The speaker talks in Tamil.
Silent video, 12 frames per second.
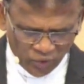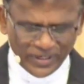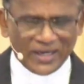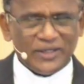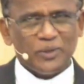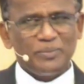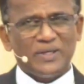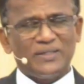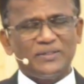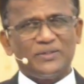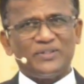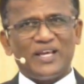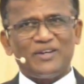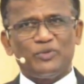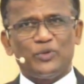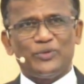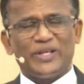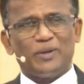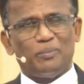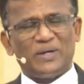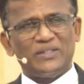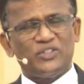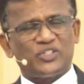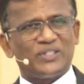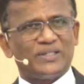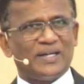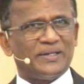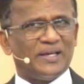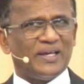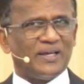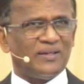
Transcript: ஒரு அருமையான தேவனுடைய மனுஷனான